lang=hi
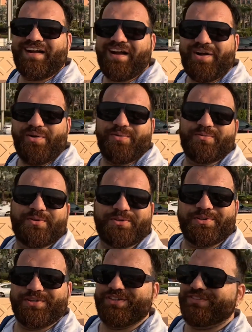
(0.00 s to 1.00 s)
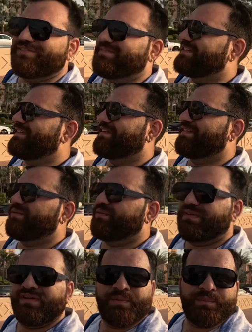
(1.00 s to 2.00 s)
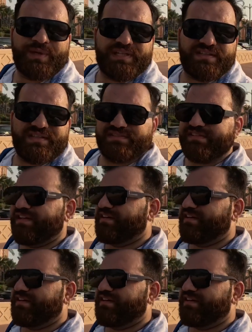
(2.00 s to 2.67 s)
आओ फ़ोटो खींचो चिल करो पैसे खर्चो ना